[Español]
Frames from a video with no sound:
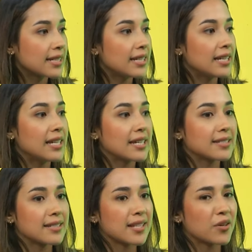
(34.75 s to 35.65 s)
y has
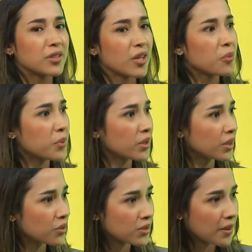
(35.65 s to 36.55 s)
desarrollado
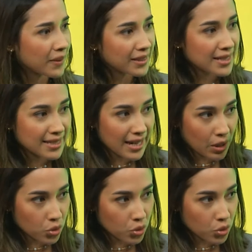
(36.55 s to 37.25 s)
proyectos que van desde la